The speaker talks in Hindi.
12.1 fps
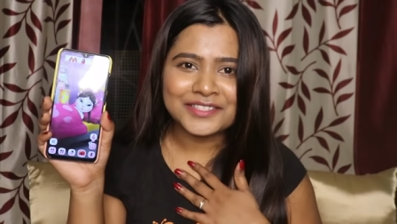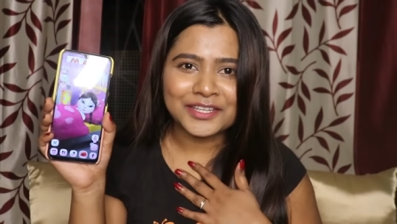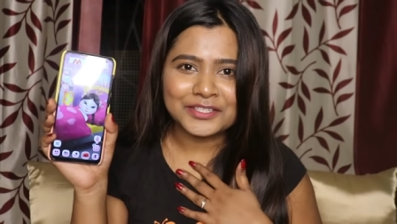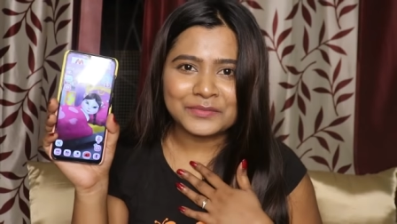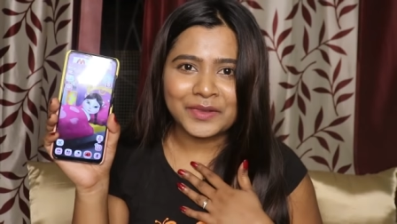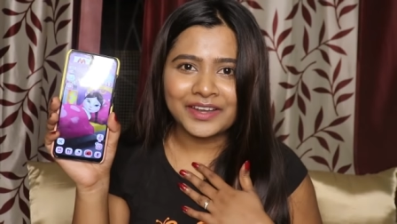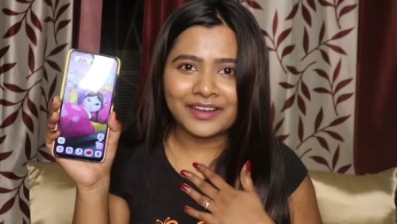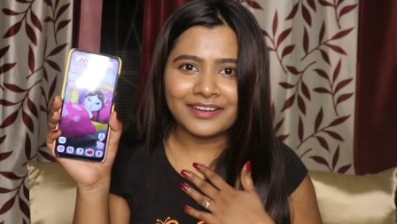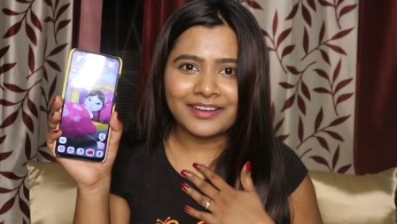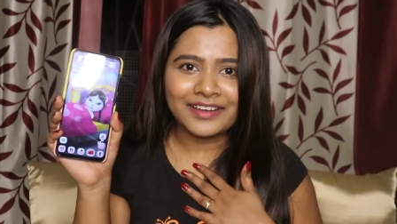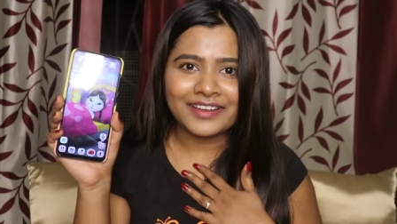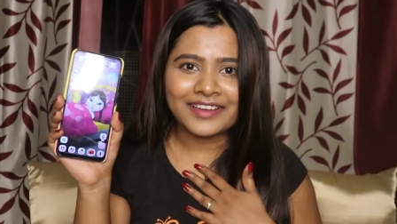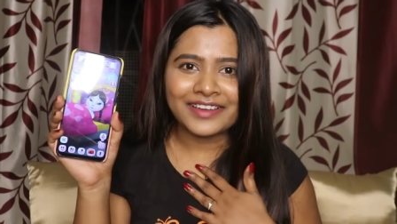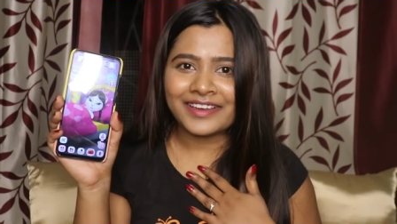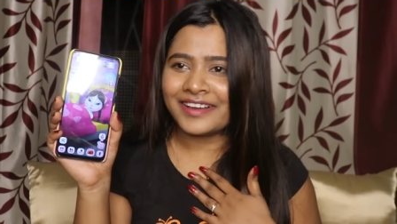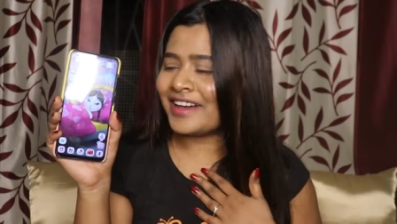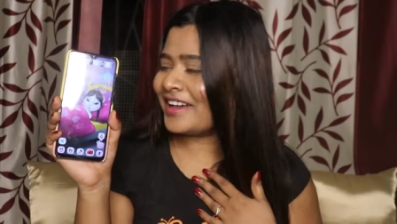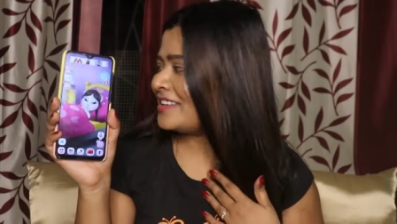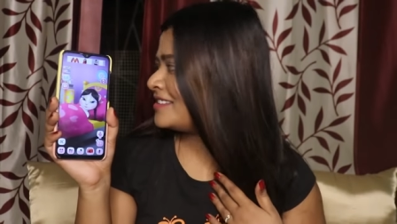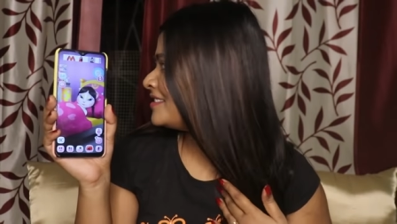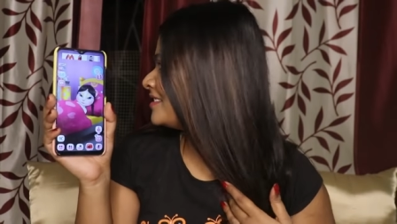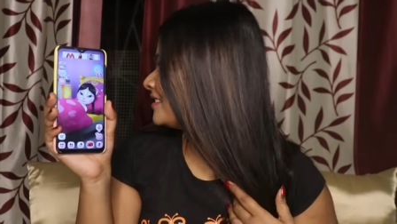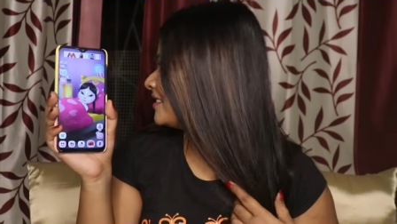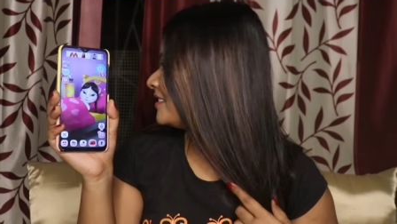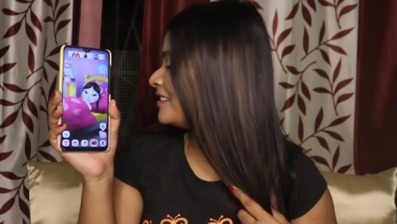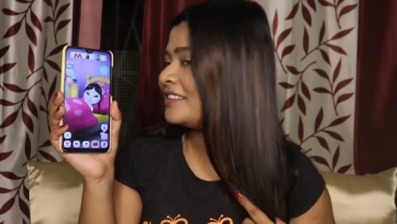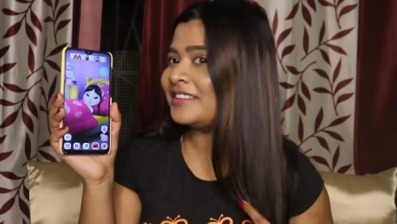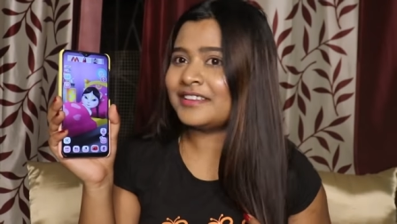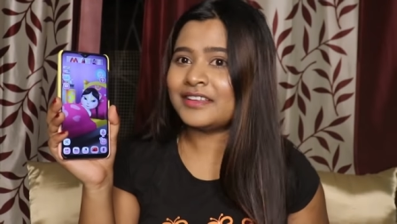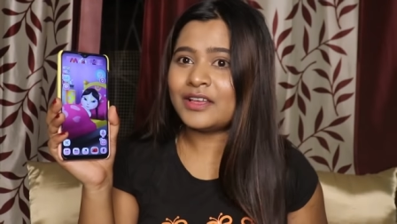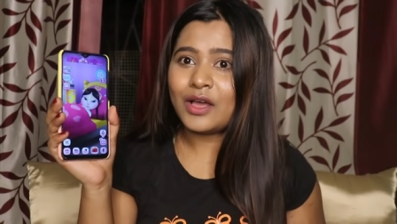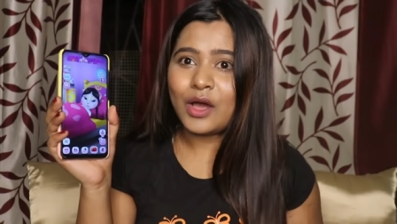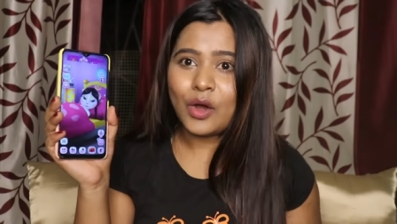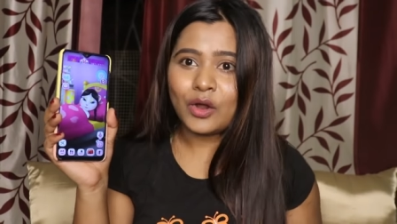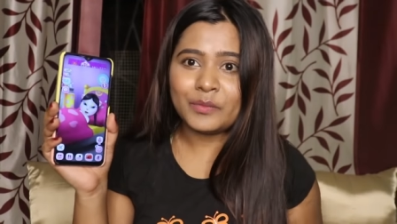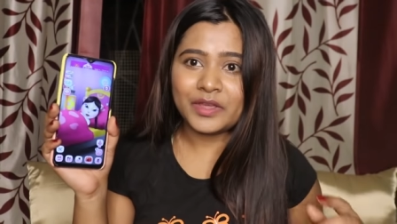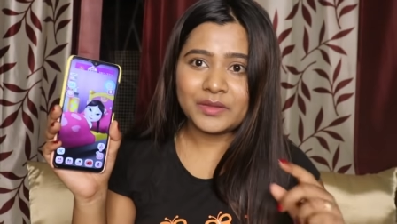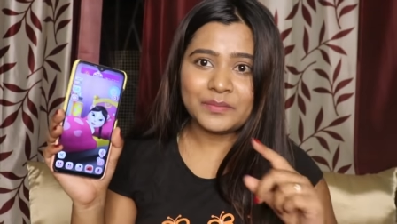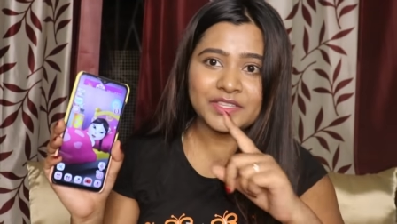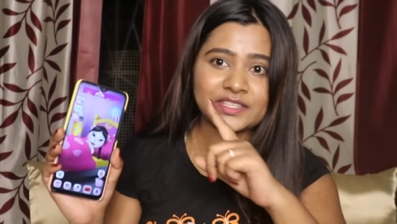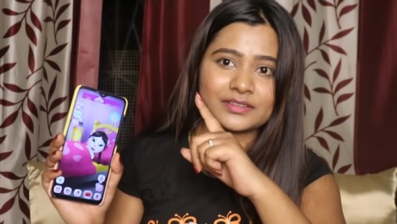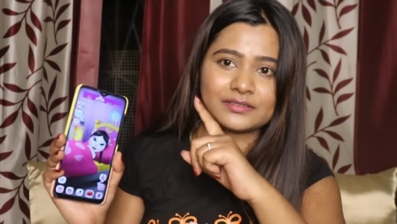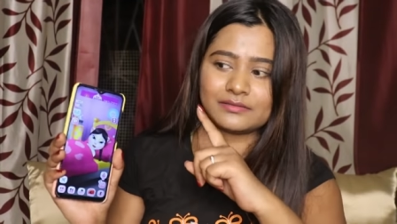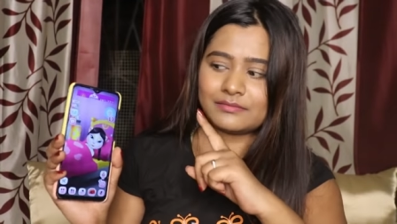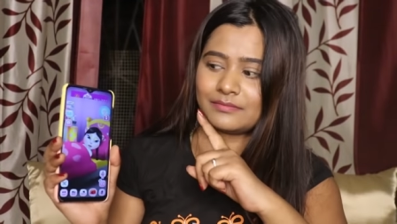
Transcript: सच में डर लग गया गाइस और मेरे पीछे